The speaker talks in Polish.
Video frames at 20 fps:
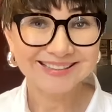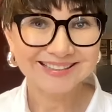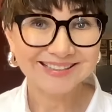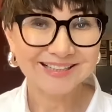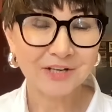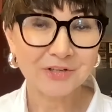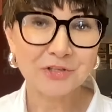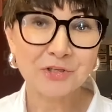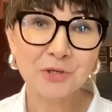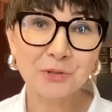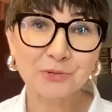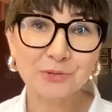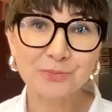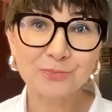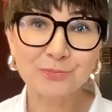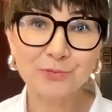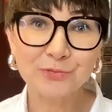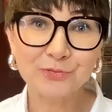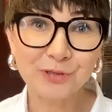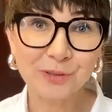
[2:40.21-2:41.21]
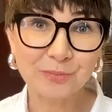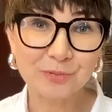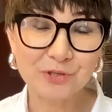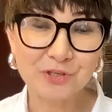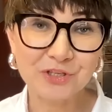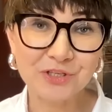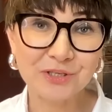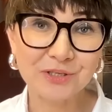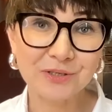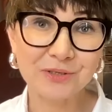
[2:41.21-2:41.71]
Dlaczego o tym mówię
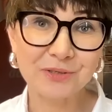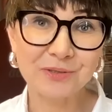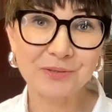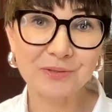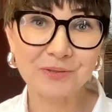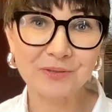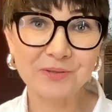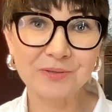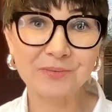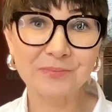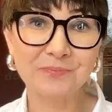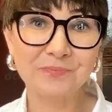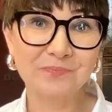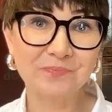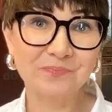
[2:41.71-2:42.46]
przy y,